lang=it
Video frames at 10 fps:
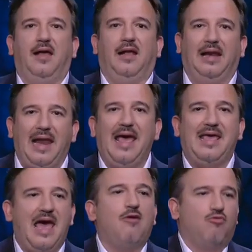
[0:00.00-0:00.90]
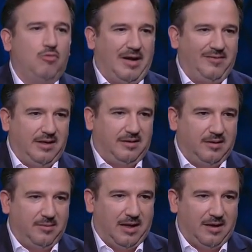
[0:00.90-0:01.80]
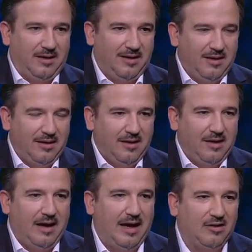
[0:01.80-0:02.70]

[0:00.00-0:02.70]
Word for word: lei è una vittima. Ha